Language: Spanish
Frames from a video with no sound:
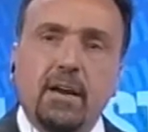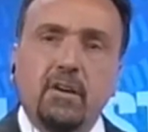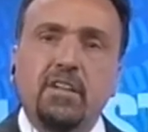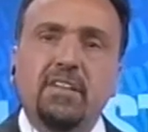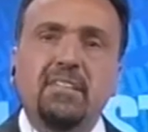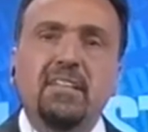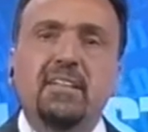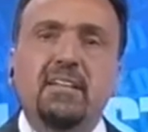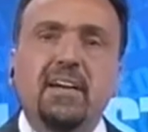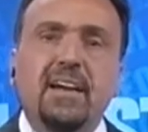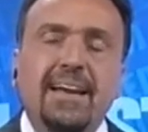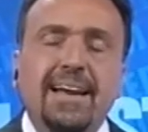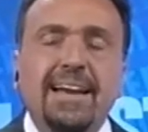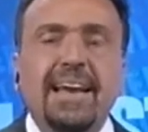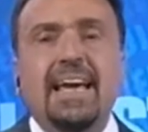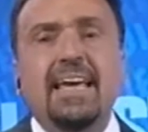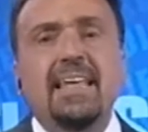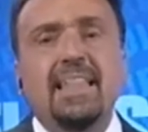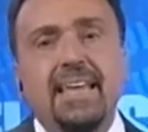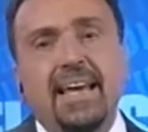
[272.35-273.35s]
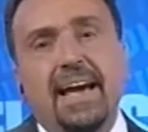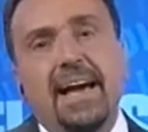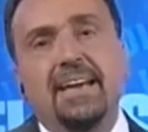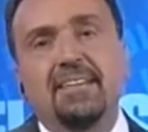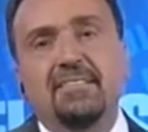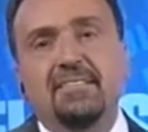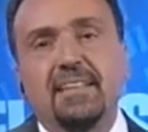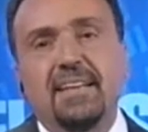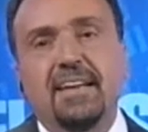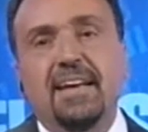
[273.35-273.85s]
Es decir, la idea
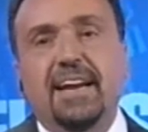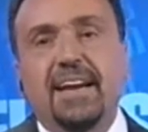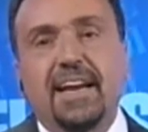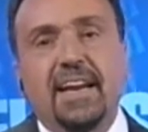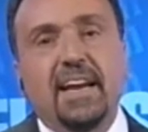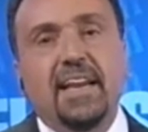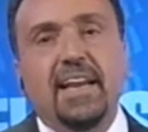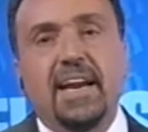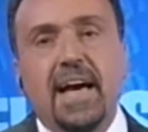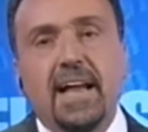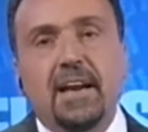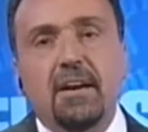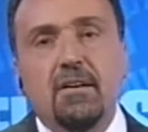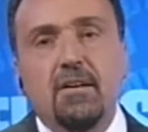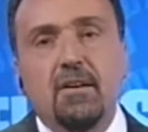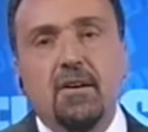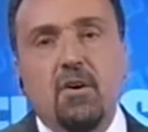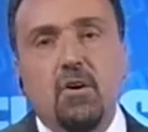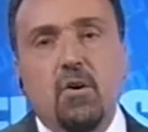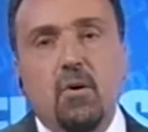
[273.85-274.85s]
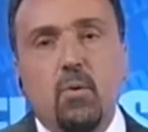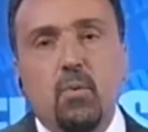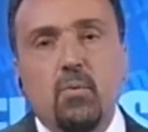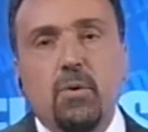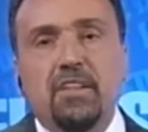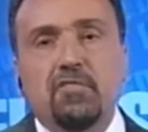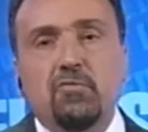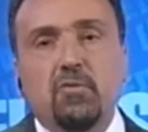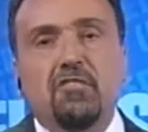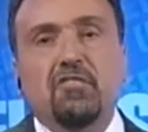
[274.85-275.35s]
es generar
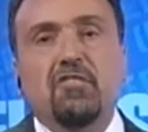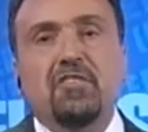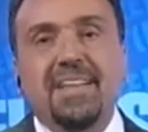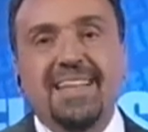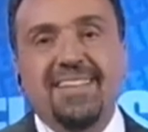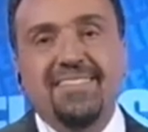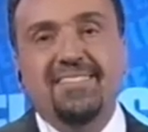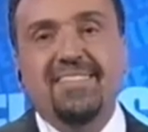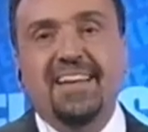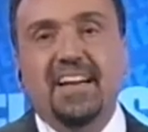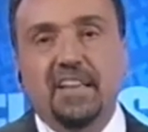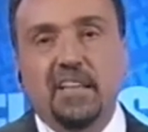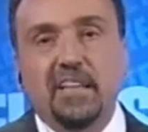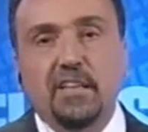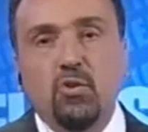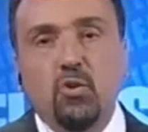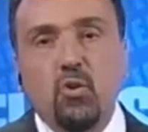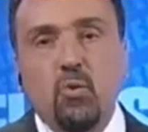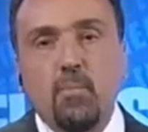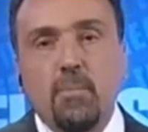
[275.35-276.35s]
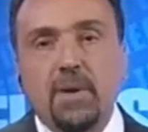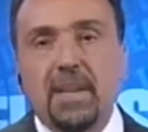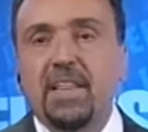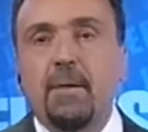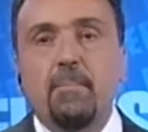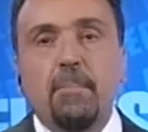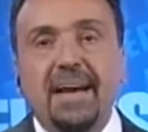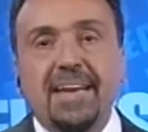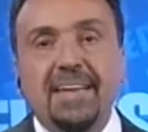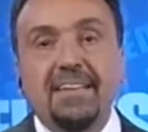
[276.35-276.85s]
una situación de incertidumbre de
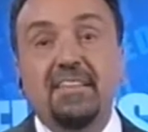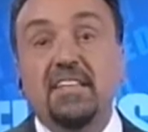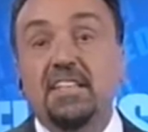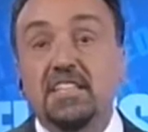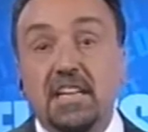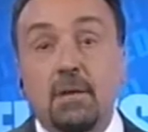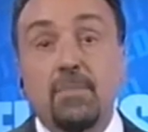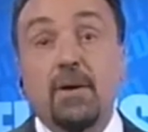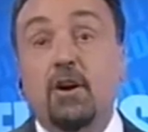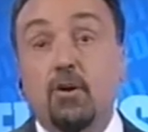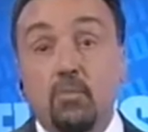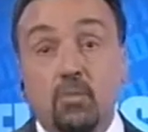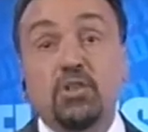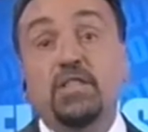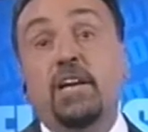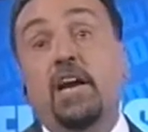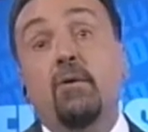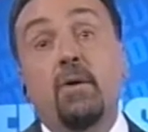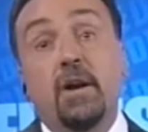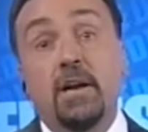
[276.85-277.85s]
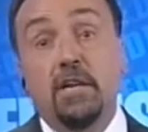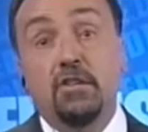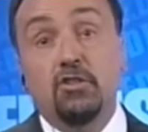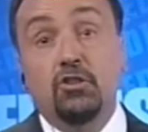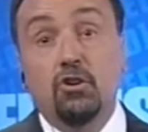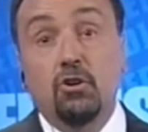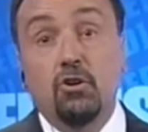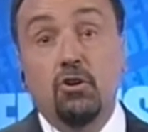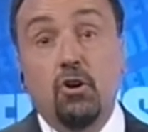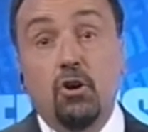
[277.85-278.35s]
país en llamas como ya lo han
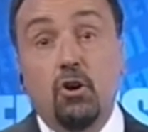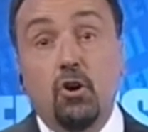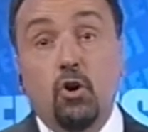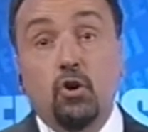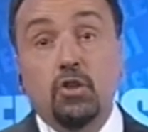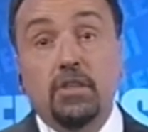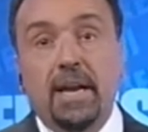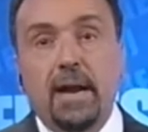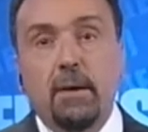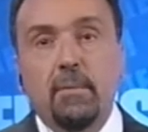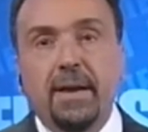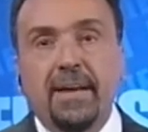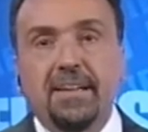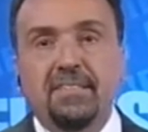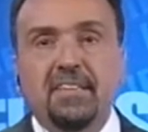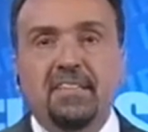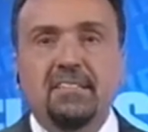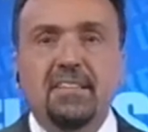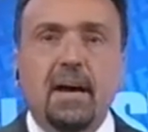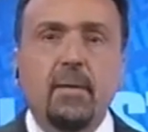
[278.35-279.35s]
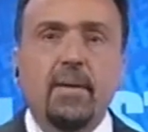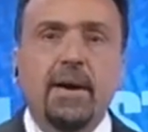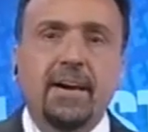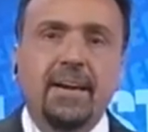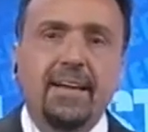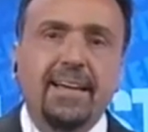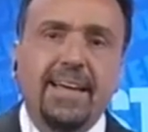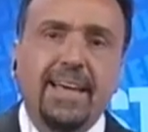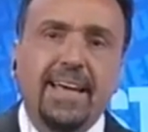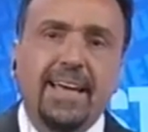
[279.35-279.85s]
hecho otras veces. A ver,
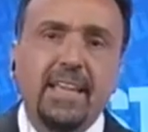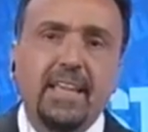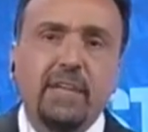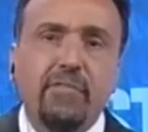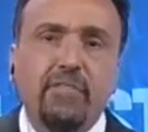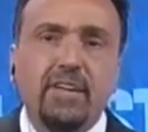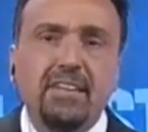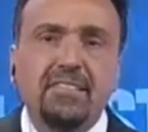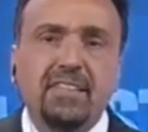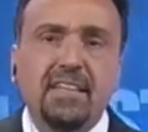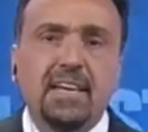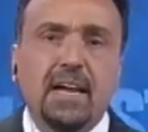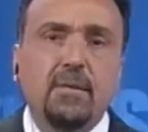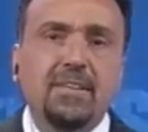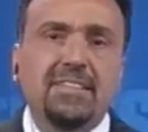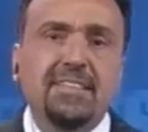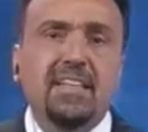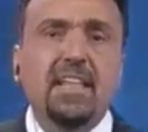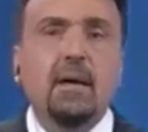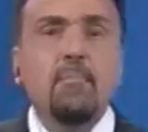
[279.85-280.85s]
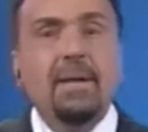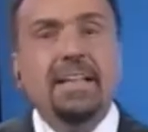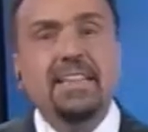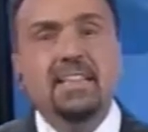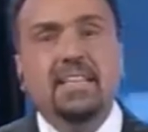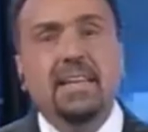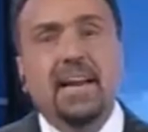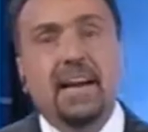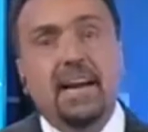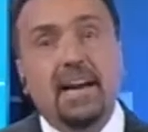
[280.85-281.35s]
es difícil a veces
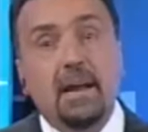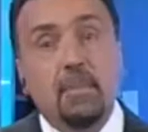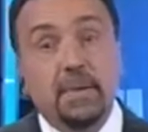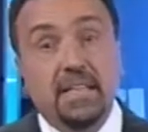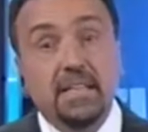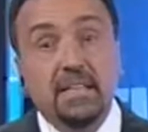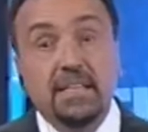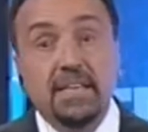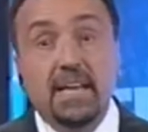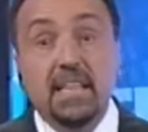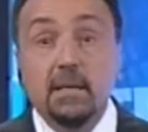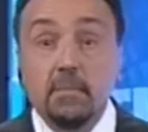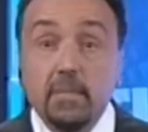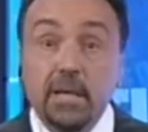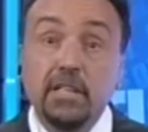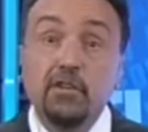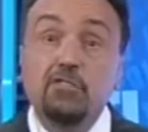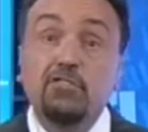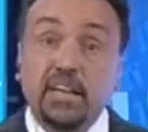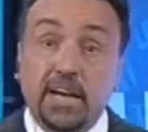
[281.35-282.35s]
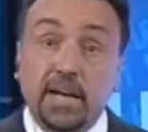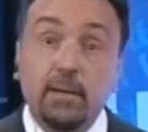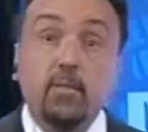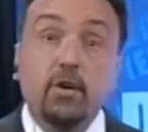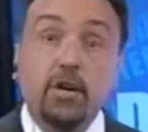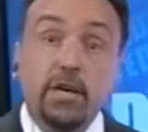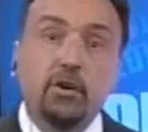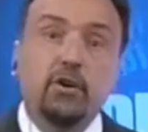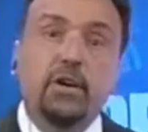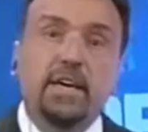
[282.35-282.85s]
desmantelar las mentiras de medios
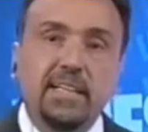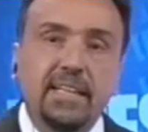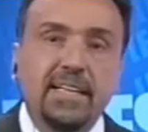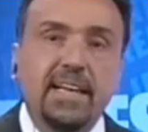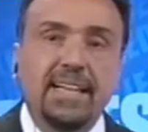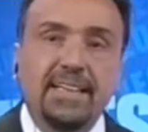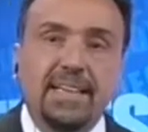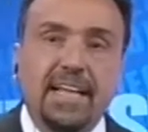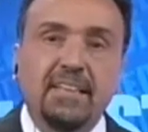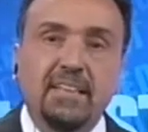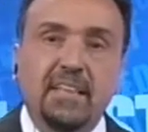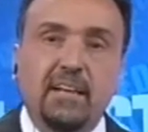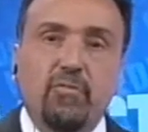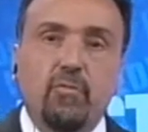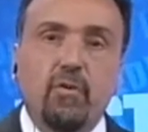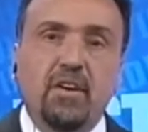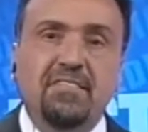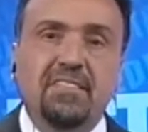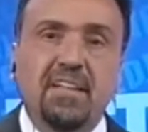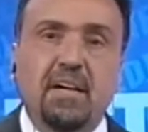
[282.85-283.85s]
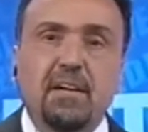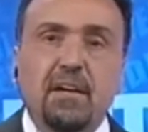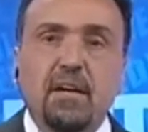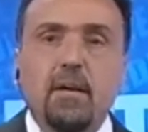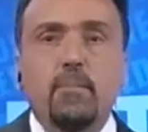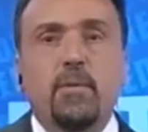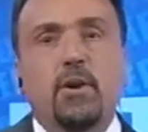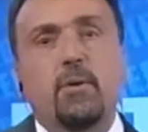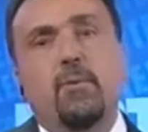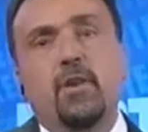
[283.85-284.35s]
hegemónicos que tienen tanta fuerza,
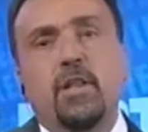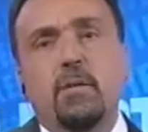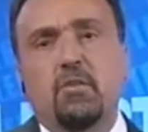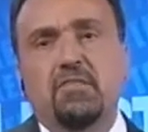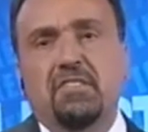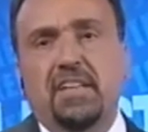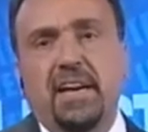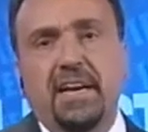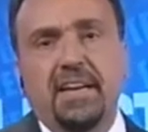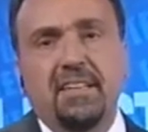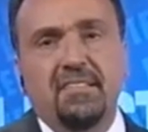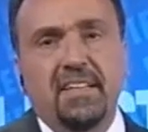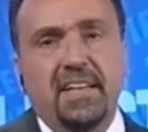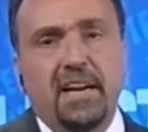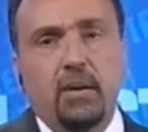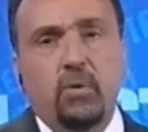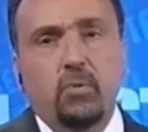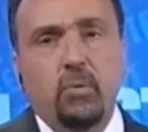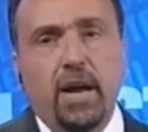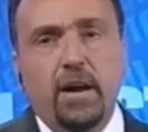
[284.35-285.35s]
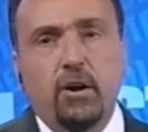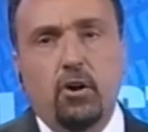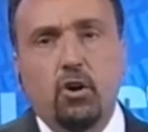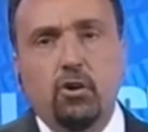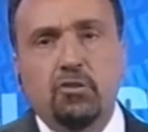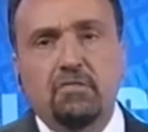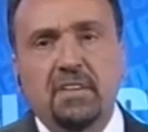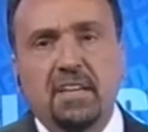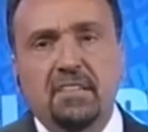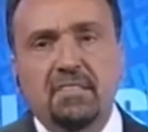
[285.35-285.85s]
pero podemos analizar algunas
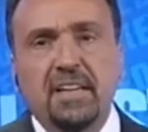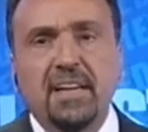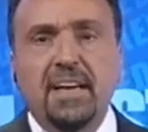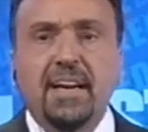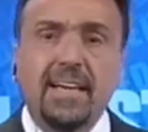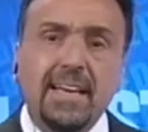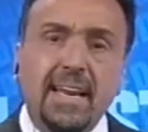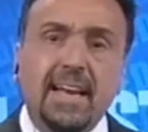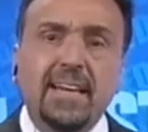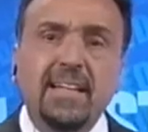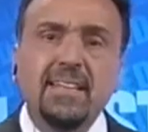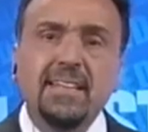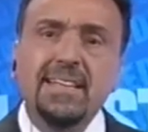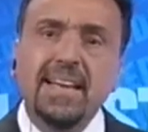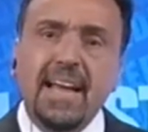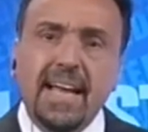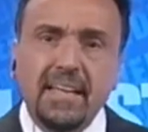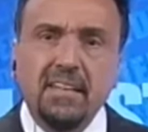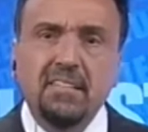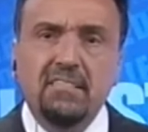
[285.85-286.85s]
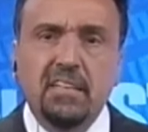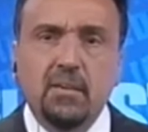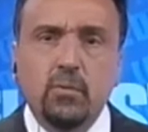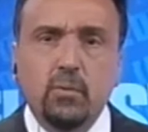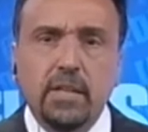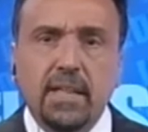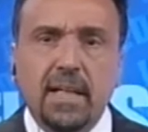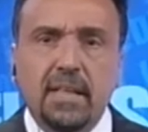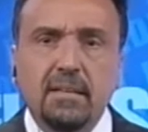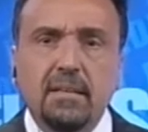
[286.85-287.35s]
cosas. ¿En Argentina hay
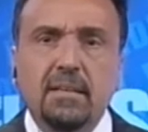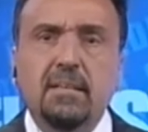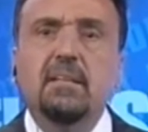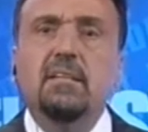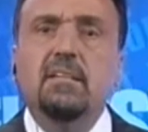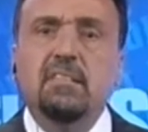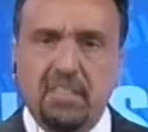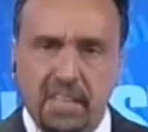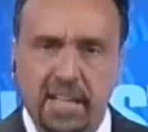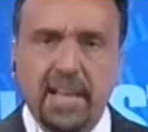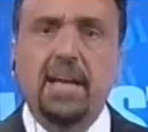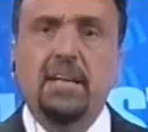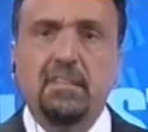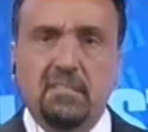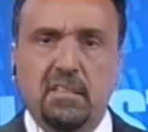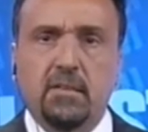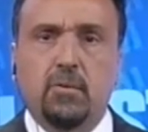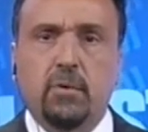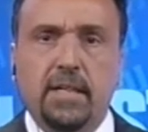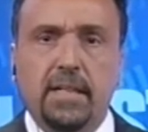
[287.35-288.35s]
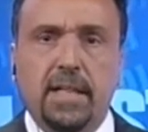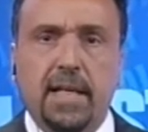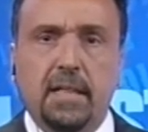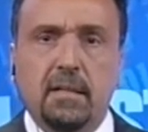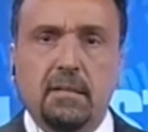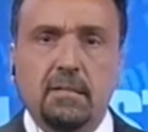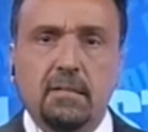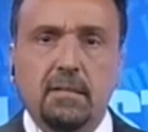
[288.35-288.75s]
inseguridad? Sí, hay inseguridad.